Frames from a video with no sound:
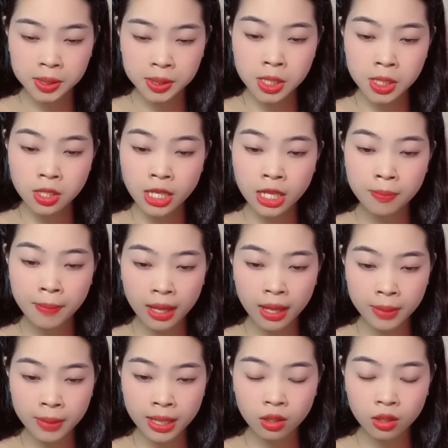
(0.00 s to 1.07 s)
Đức nhìn mẹ
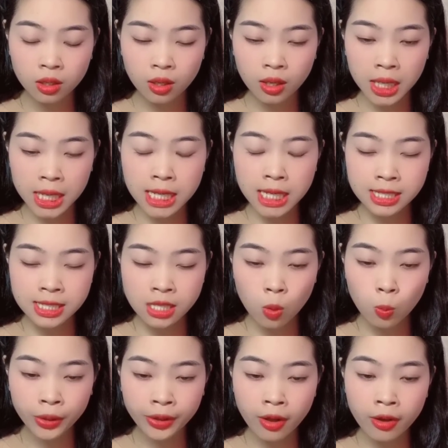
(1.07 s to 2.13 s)
mình, hít sâu
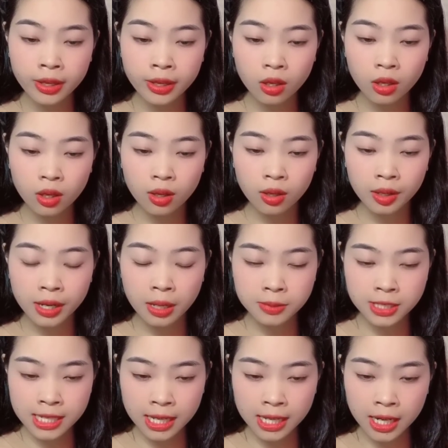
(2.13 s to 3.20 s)
một hơi, nắm
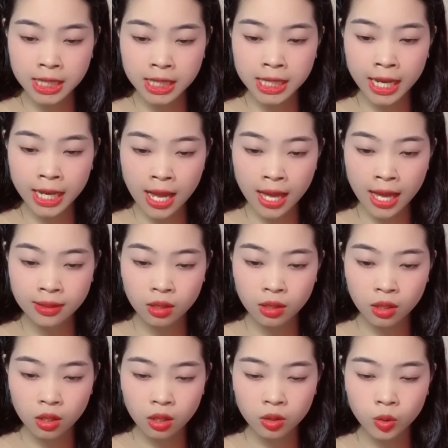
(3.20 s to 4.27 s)
chặt lấy tay Lan,
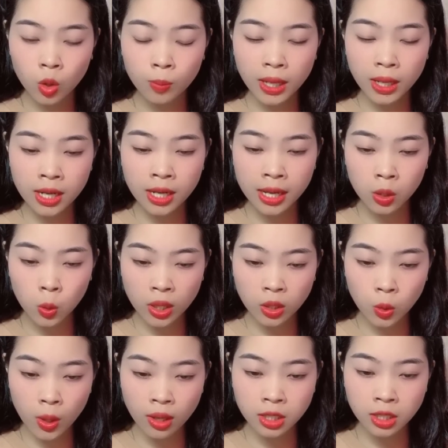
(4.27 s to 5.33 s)
đôi mắt đầy quyên
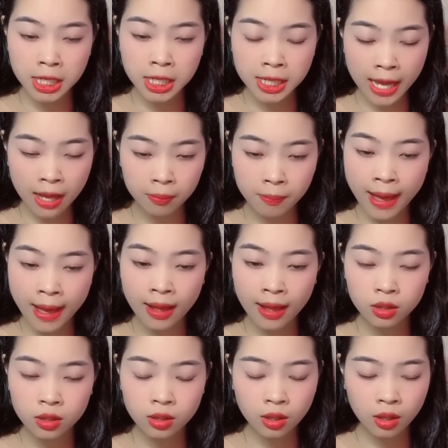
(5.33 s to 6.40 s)
quyết nhìn thẳng bà,
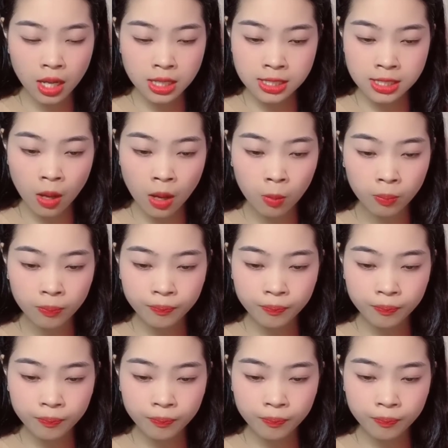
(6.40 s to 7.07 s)
cất giọng.